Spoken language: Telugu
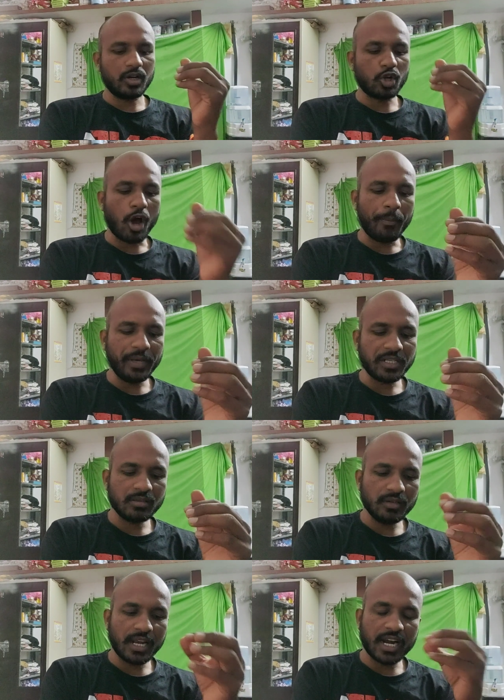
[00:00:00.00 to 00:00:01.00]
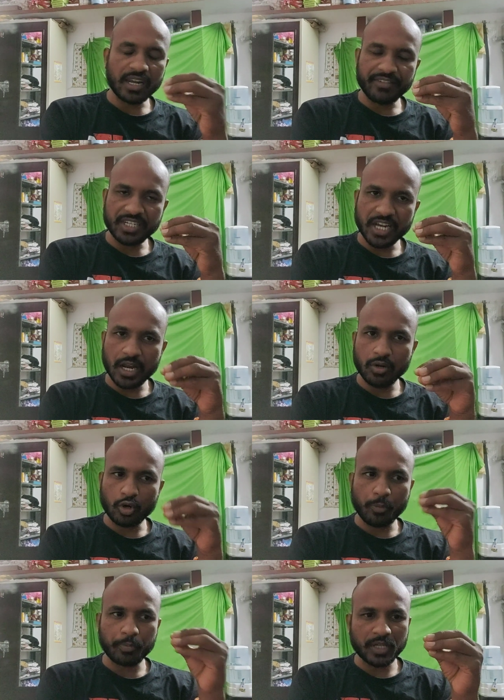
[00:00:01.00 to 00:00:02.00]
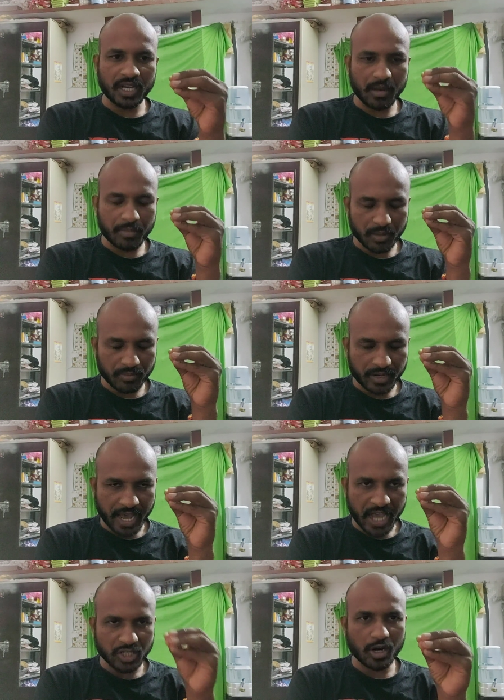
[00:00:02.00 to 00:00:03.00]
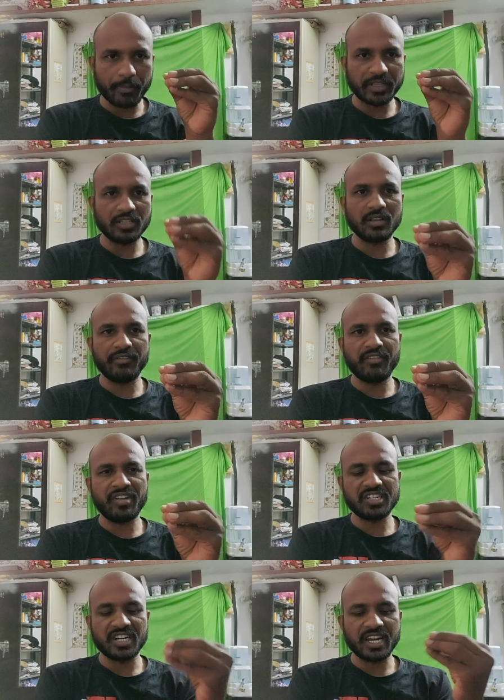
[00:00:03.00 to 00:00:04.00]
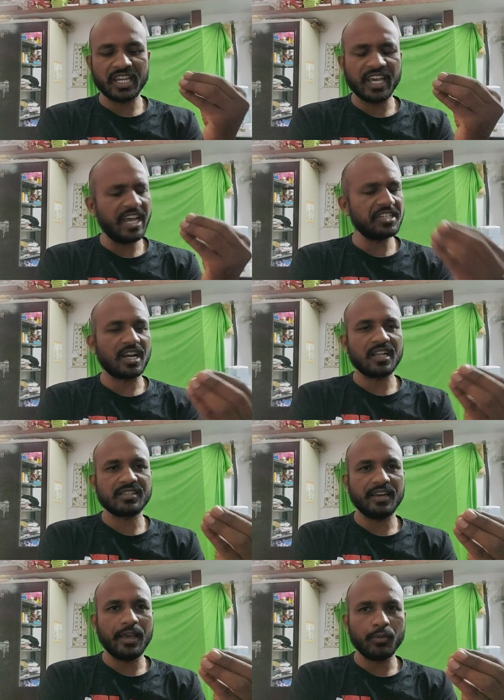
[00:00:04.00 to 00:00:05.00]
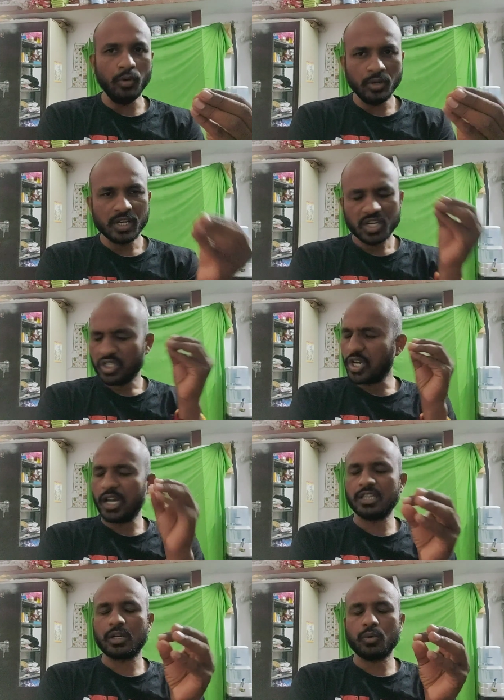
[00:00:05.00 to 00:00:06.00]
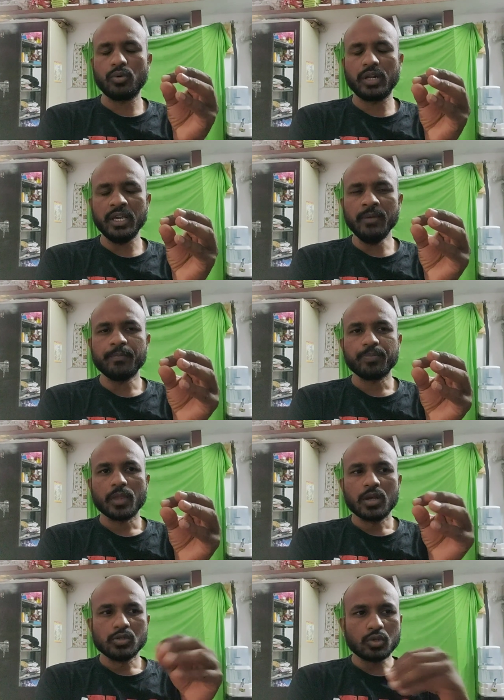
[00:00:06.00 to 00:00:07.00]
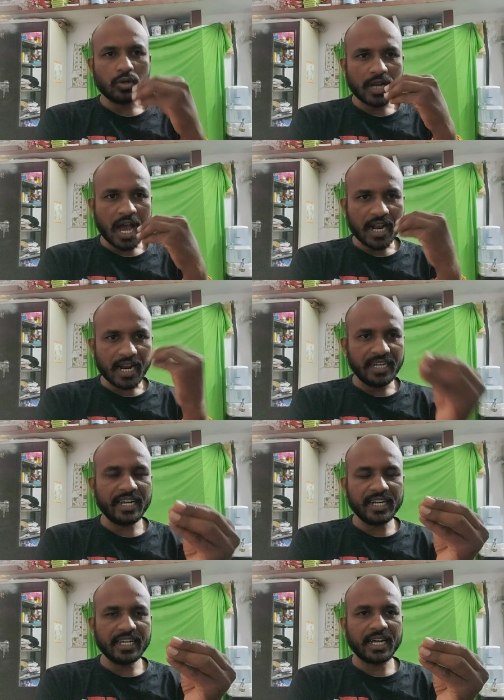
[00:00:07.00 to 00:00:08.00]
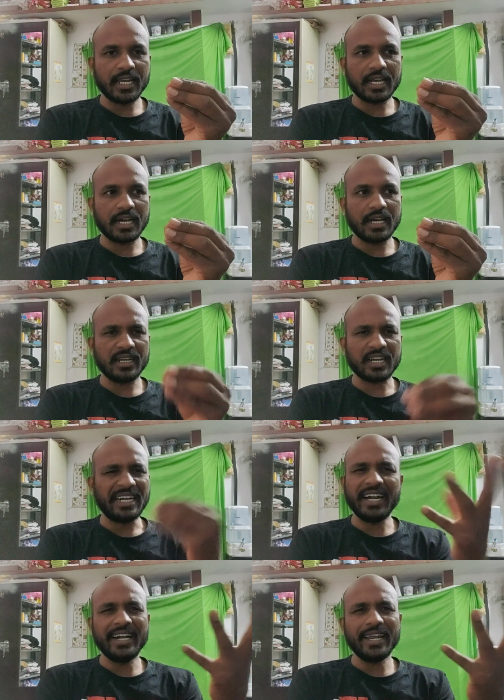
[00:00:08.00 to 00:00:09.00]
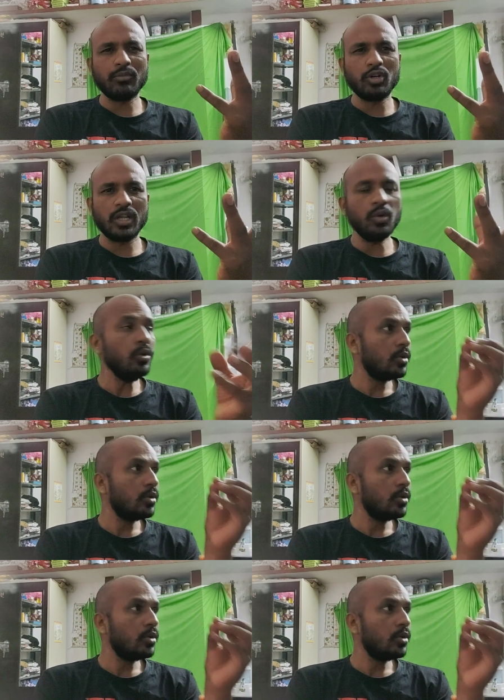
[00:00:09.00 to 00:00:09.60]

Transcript: టాపిక్స్ ఇలాంటి విషయాలు క్లుప్తంగా మనం న్యాచురల్ పద్ధతిలో వివరించడానికి ఏ ఛానల్స్ లేవు చాలా తక్కువ ఉన్నాయి సో నా కంటెంట్ కనుక కంటెంట్ ఏముండదు